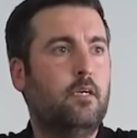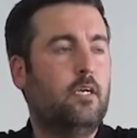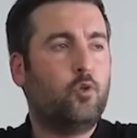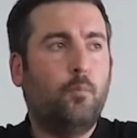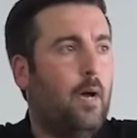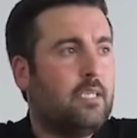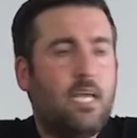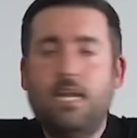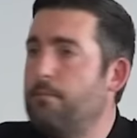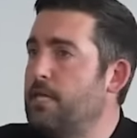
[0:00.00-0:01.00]
Eso
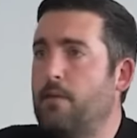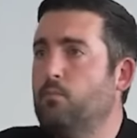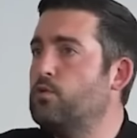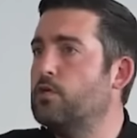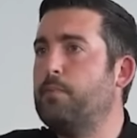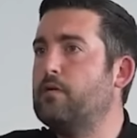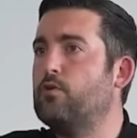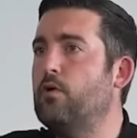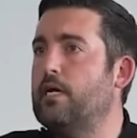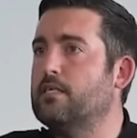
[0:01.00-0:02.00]
pasa en la vida de muchas
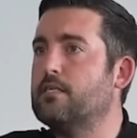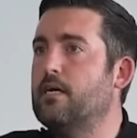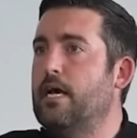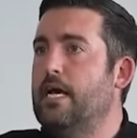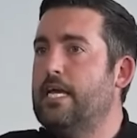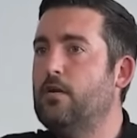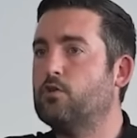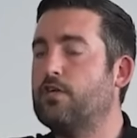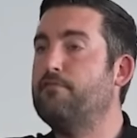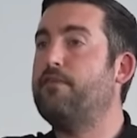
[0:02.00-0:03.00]
personas y
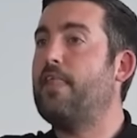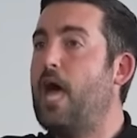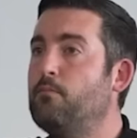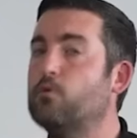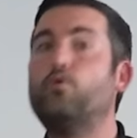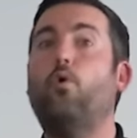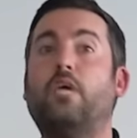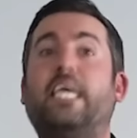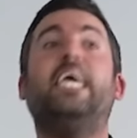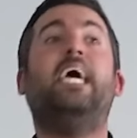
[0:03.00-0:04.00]
nos enfadamos
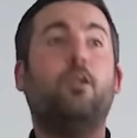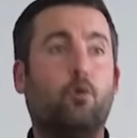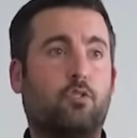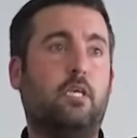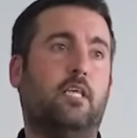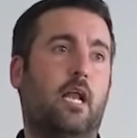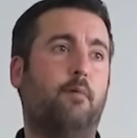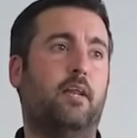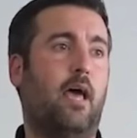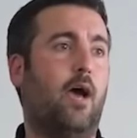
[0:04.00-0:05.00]
con quien nos dice la
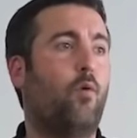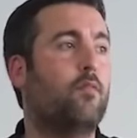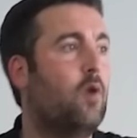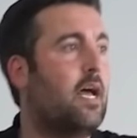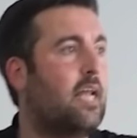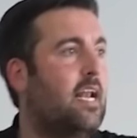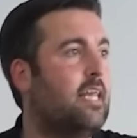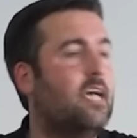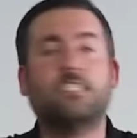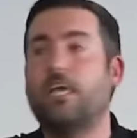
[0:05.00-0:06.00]
verdad, cuando la
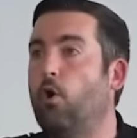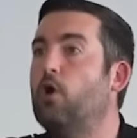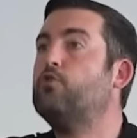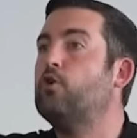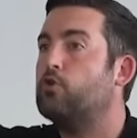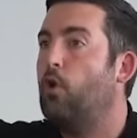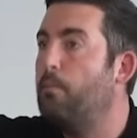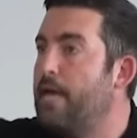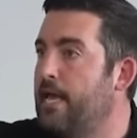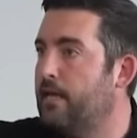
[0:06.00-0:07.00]
realidad es que otros lo
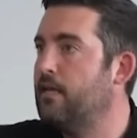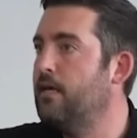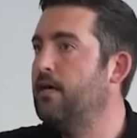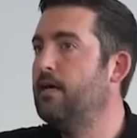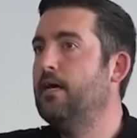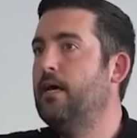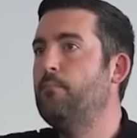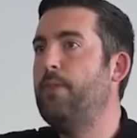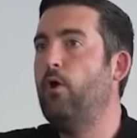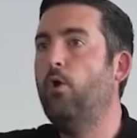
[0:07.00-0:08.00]
ven,
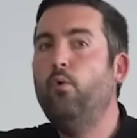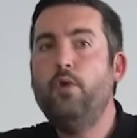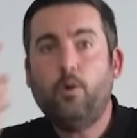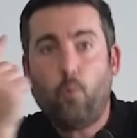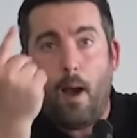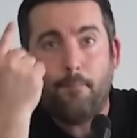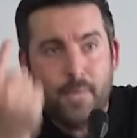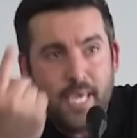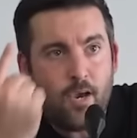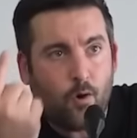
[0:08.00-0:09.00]
pero el único
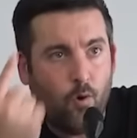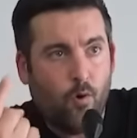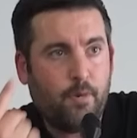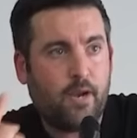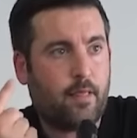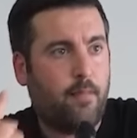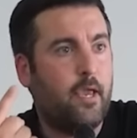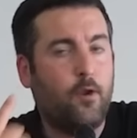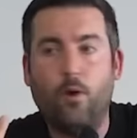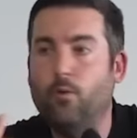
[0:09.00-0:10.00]
amigo
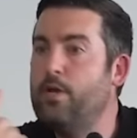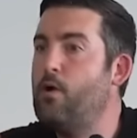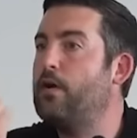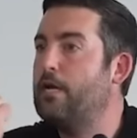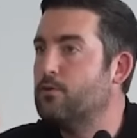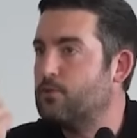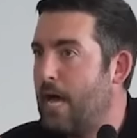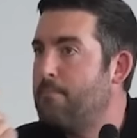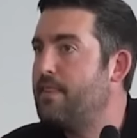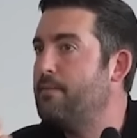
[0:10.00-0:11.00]
verdadero, el único que nos
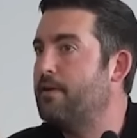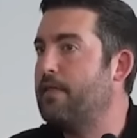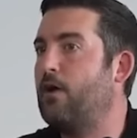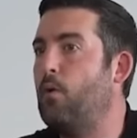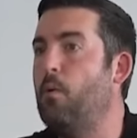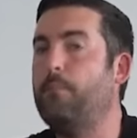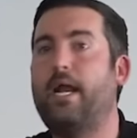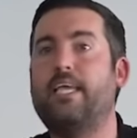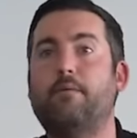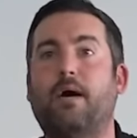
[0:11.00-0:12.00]
ama de verdad, como
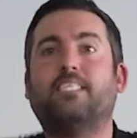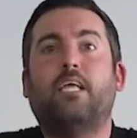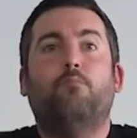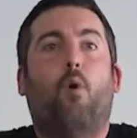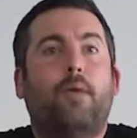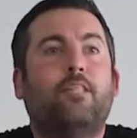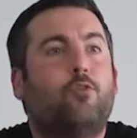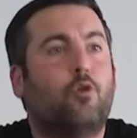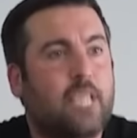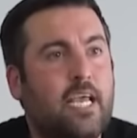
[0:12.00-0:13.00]
para llevarse el
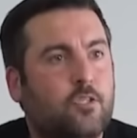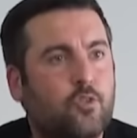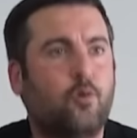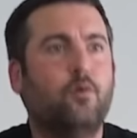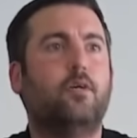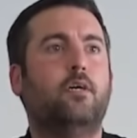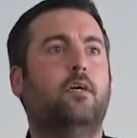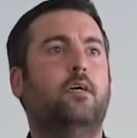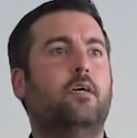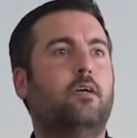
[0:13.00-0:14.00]
momento tenso,
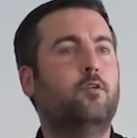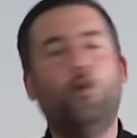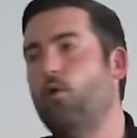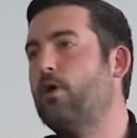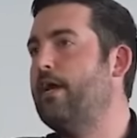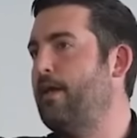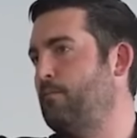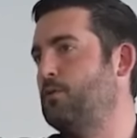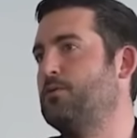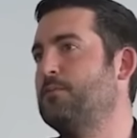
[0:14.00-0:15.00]
no lo
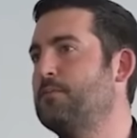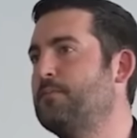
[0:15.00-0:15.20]
queremos.